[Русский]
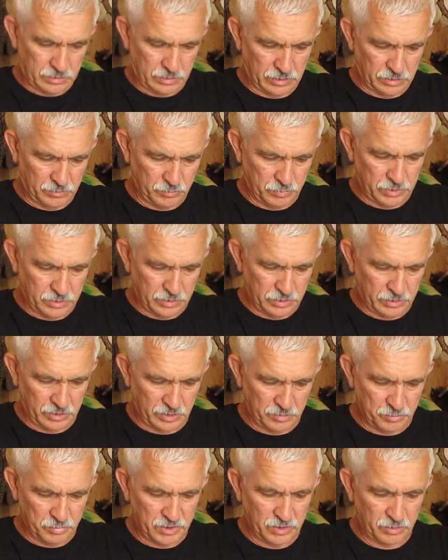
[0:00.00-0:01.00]
Как бы.
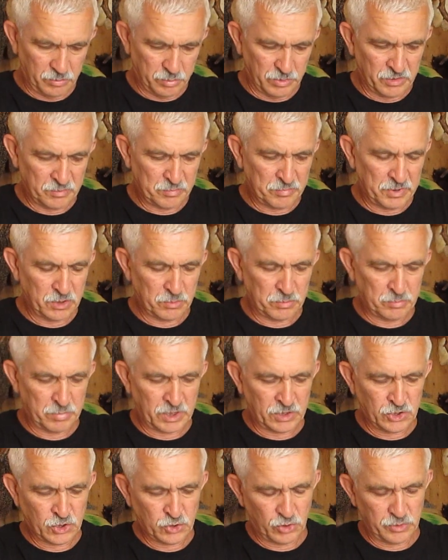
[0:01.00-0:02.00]
И был бы
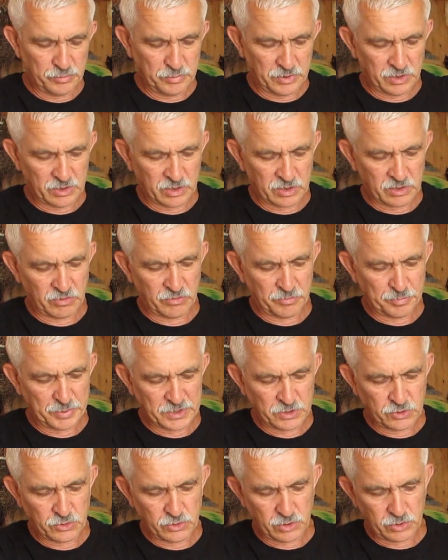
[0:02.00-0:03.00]
большой был
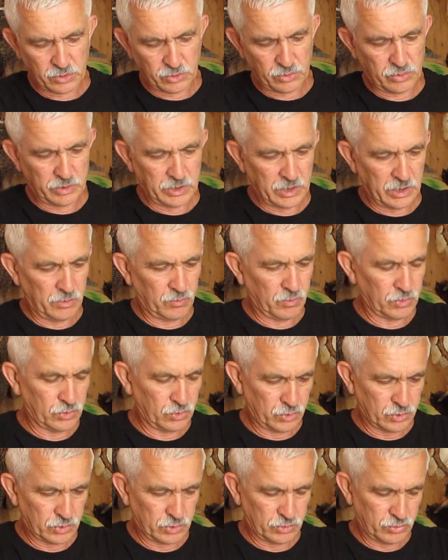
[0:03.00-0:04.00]
кровоподтек, но я его
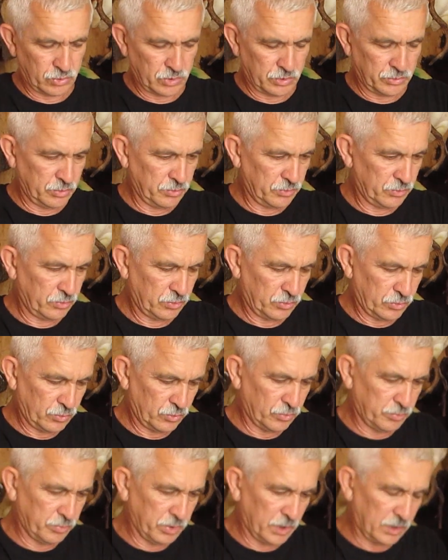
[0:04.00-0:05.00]
тоже уже
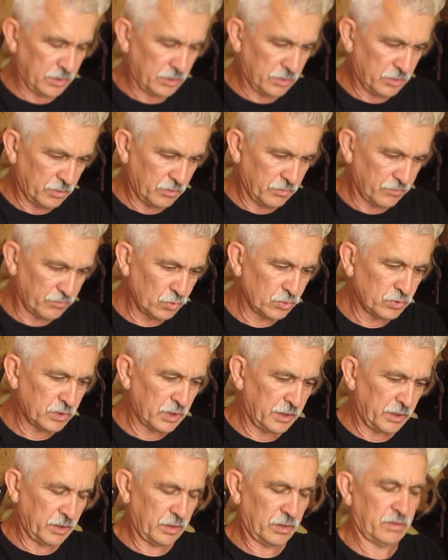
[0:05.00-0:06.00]
убрал.
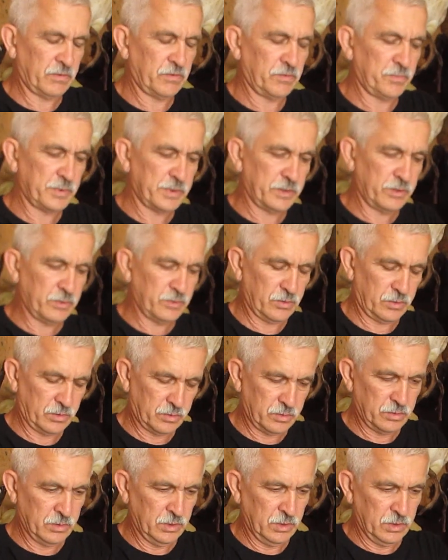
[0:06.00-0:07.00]
Внутренний кровоподтек.
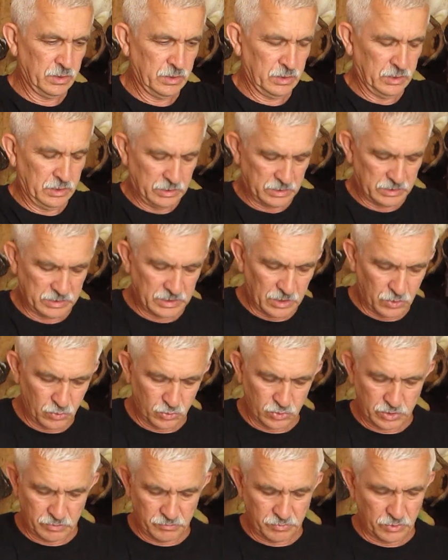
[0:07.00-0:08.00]

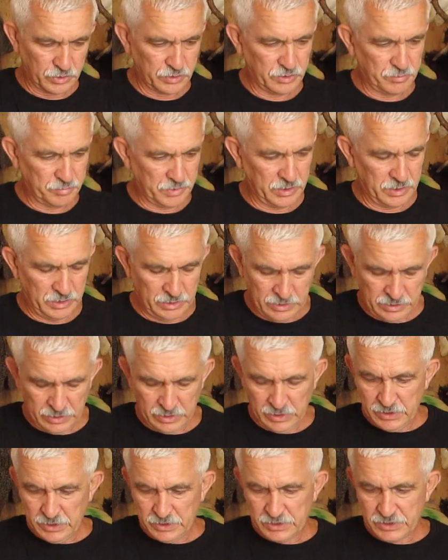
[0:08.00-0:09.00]
Снаружи вроде бы
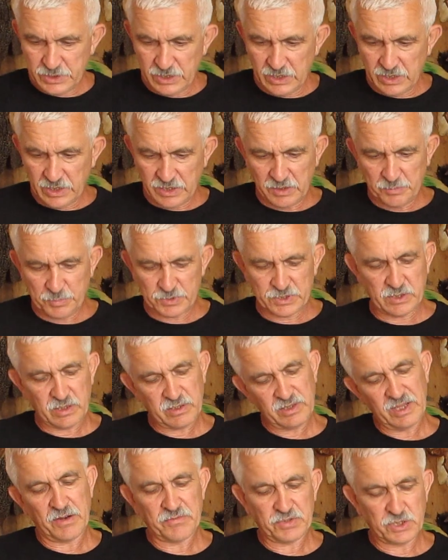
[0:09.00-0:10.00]
сильно не
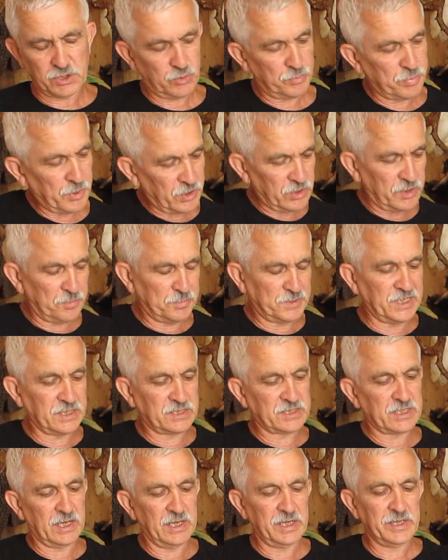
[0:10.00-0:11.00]
пострадавший, но правда
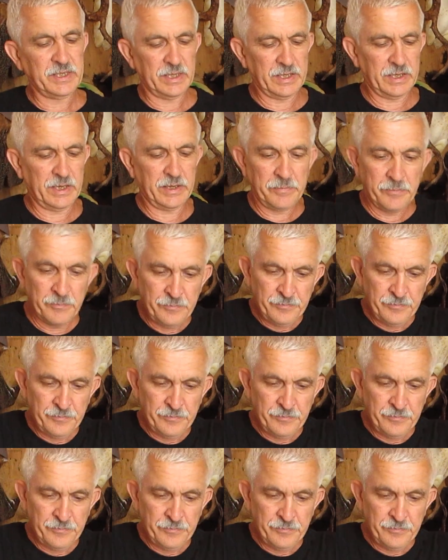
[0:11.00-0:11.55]
птица линная.